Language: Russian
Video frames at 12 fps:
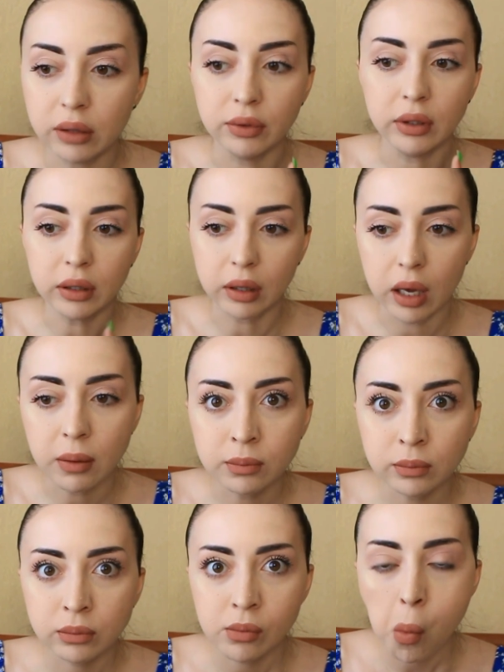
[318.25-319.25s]
или в
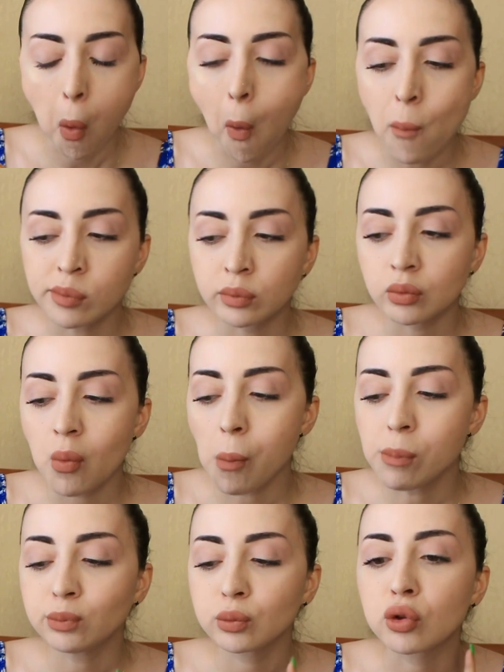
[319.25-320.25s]
реке
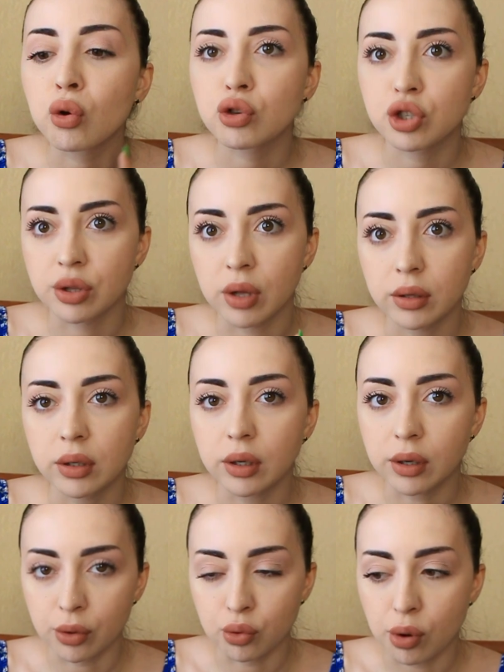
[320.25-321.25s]
тоже надо
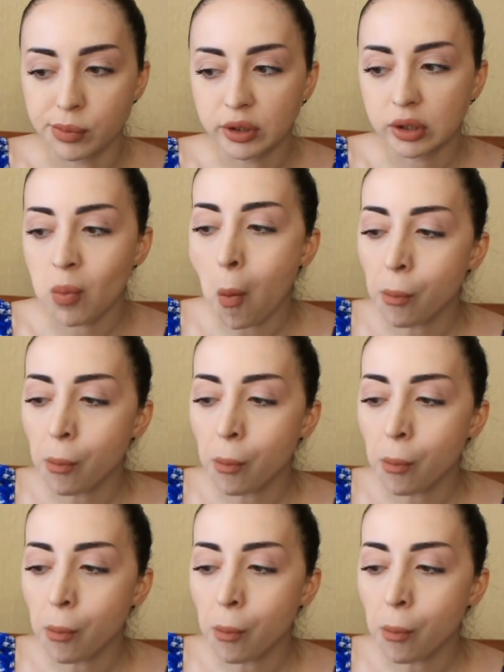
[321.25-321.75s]
экономить.